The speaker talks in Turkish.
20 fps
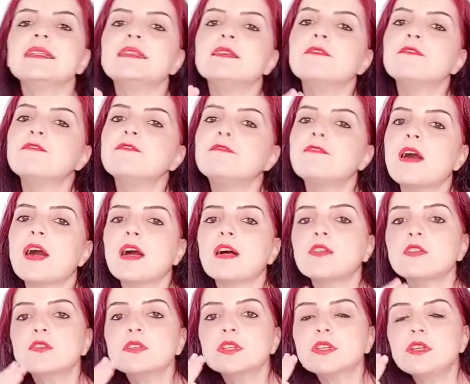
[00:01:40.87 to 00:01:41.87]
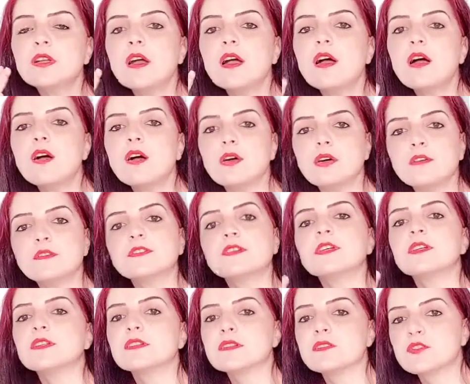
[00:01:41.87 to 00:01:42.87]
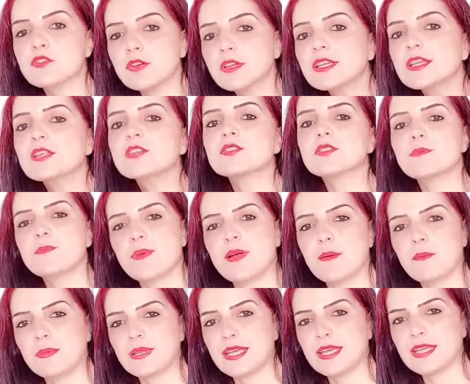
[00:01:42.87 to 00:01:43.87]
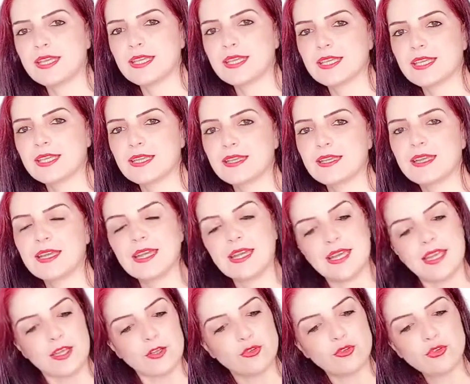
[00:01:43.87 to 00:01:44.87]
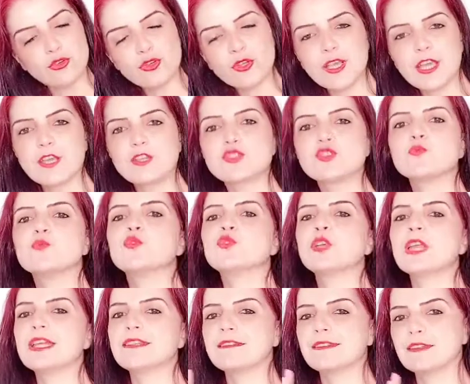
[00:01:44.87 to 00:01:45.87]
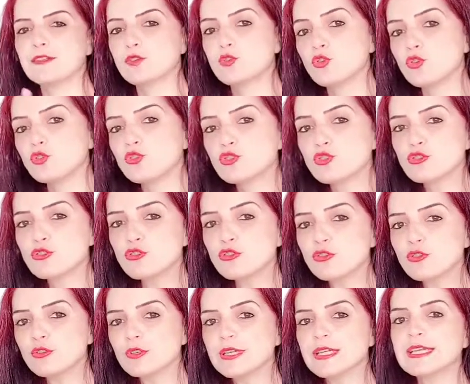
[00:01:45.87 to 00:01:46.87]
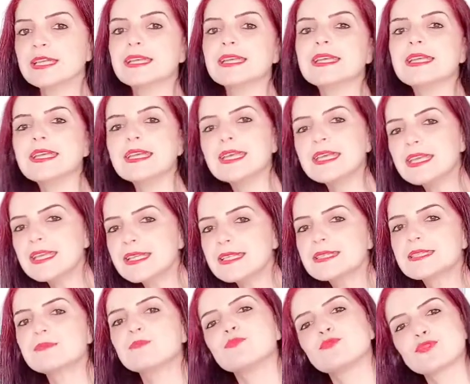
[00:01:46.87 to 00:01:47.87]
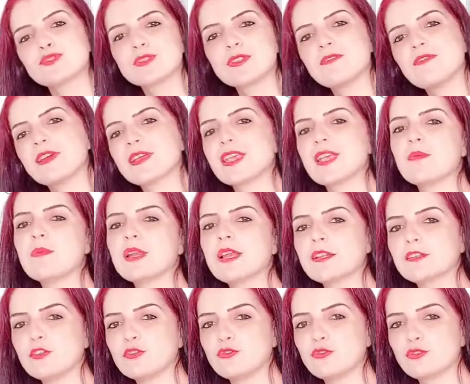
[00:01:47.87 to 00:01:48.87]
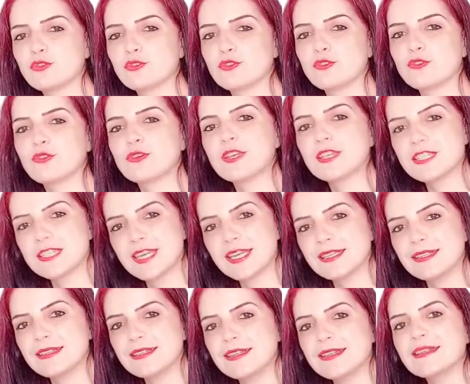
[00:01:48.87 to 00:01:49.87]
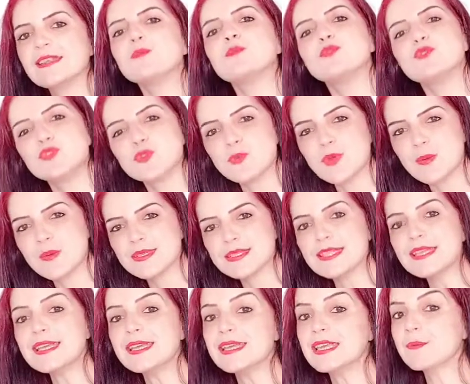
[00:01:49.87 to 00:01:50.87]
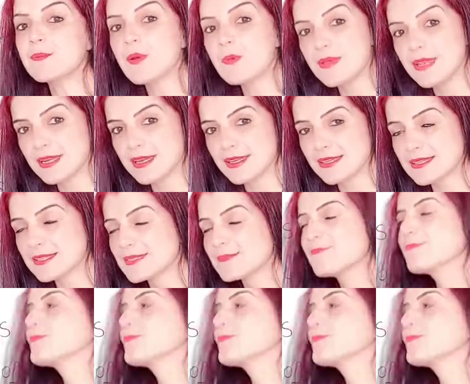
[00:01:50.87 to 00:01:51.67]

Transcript: the founder of Turkish Republic, Türkiye Cumhuriyeti'nin kurucusu is Mustafa Kemal Atatürk şeklinde de bu cümlemizi yapabiliriz.